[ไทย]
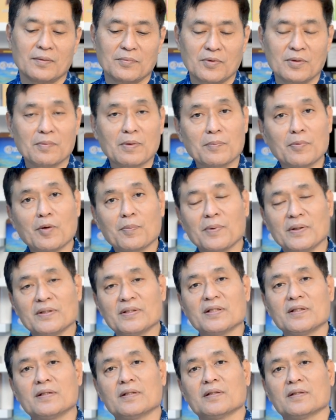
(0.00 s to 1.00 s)
รับก็มาพบกัน
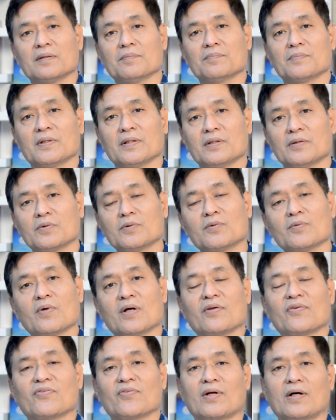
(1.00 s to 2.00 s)
เช่นเดิมในทุกวั
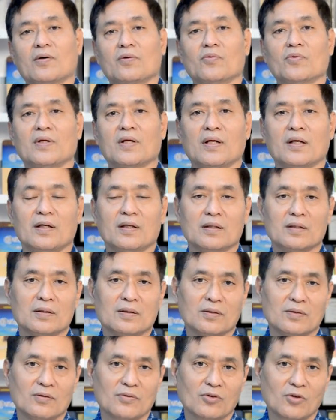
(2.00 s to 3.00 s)
นเสาร์เวลา
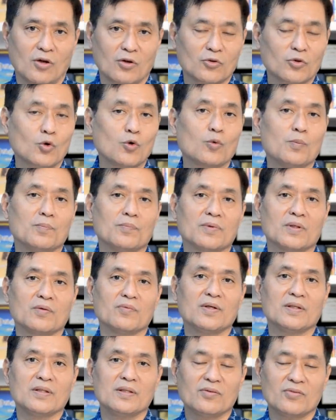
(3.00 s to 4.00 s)
2 ทุ่มหรือ
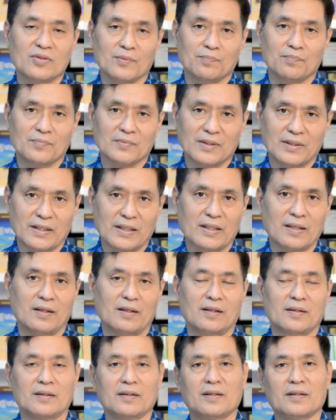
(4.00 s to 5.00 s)
ว่า 20นาฬิกา
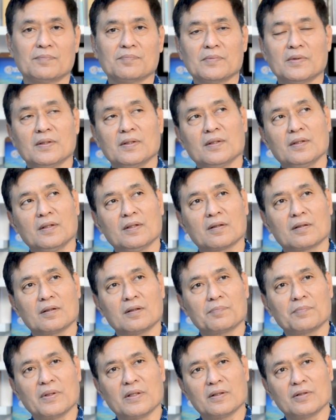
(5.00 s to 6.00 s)
นะครับก็
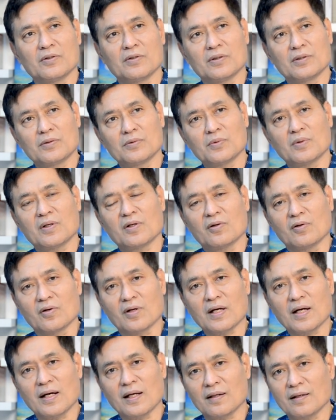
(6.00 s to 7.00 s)
เป็นช่วงของ
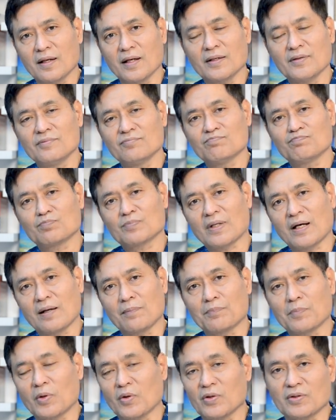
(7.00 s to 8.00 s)
การไลฟ์ตาม
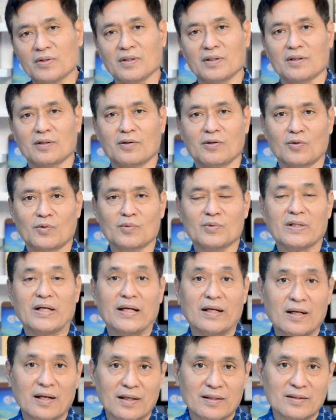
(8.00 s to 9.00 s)
ปกติของรา
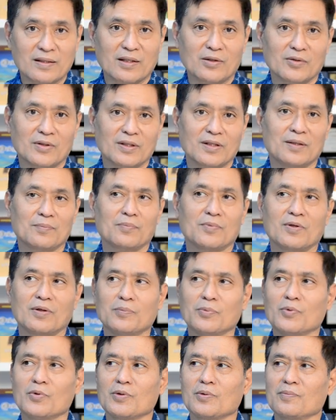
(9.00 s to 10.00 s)
ยการเรานะครับ ก็
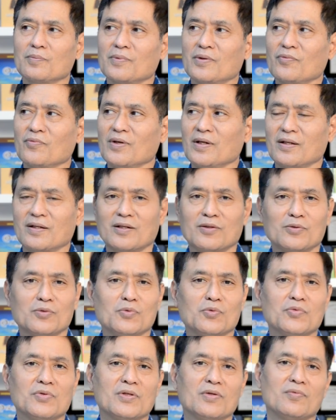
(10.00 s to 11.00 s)
พูดเหมือนว่าเราดู
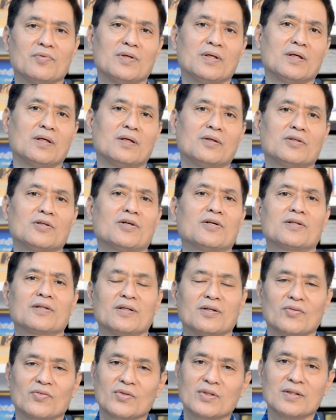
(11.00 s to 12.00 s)
ทีวีช่องห
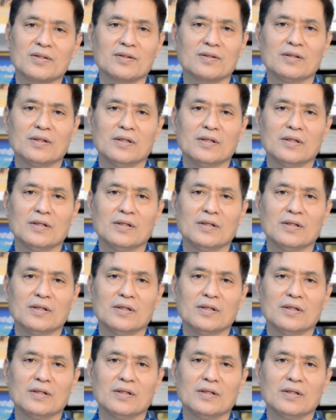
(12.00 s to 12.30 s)
นึ่งซึ่ง